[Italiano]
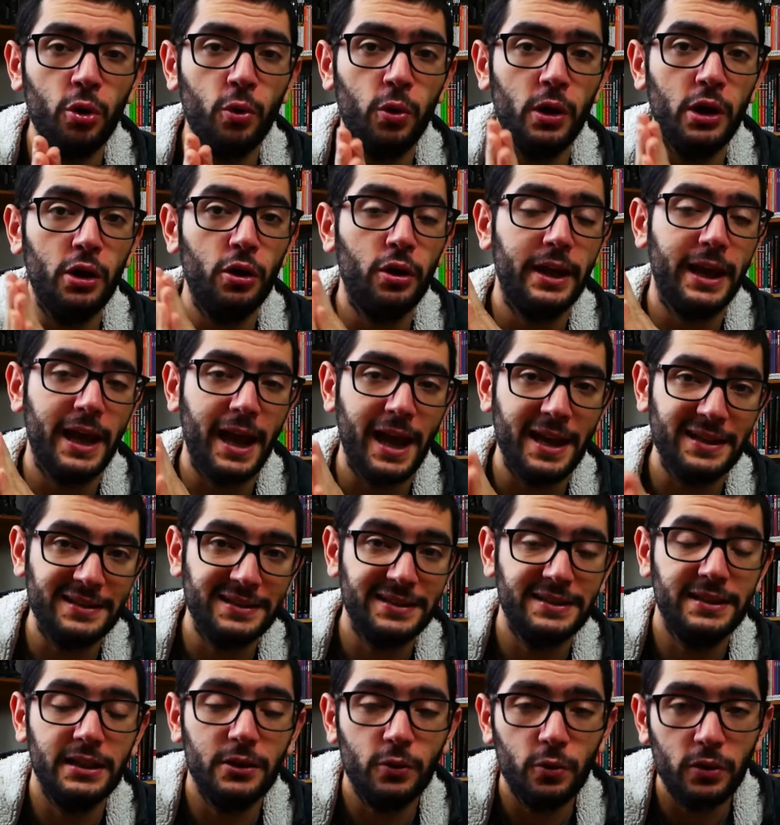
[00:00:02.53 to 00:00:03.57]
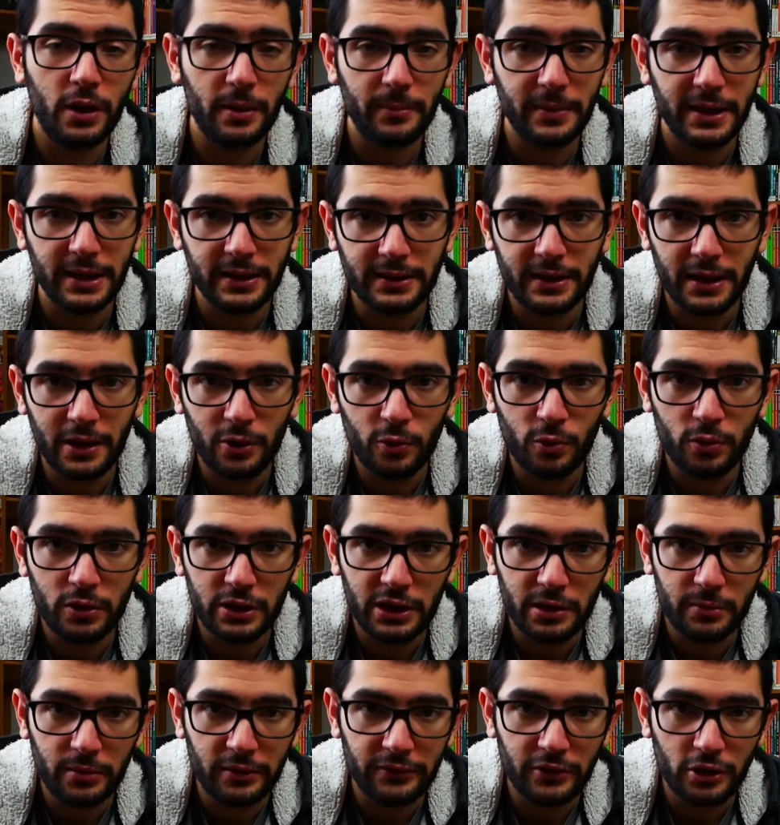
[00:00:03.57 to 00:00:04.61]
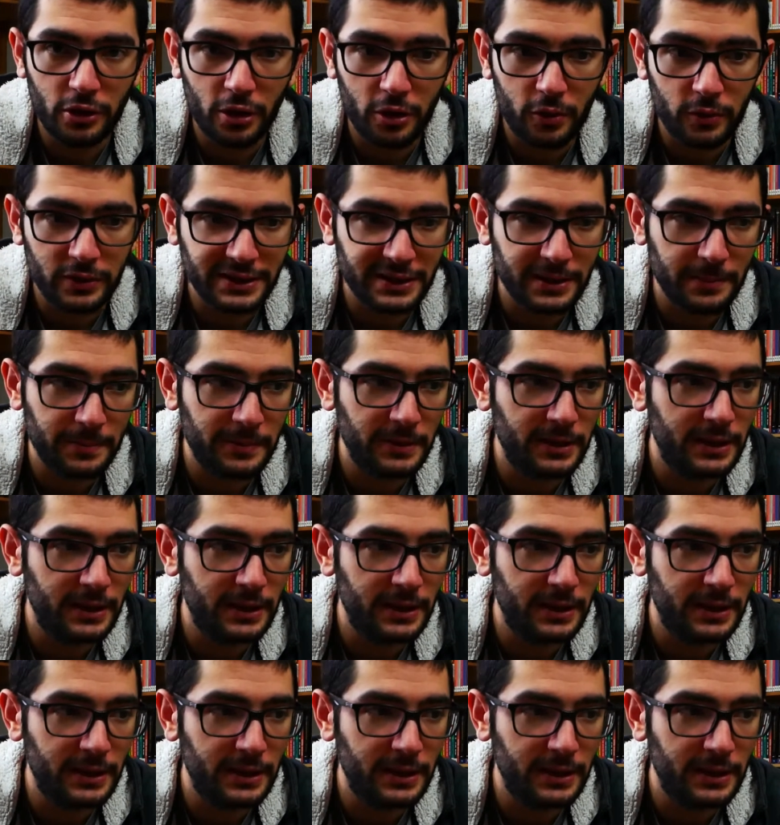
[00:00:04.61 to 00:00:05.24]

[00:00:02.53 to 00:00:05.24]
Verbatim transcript: quello che è sicuramente l'ultimo video acquisti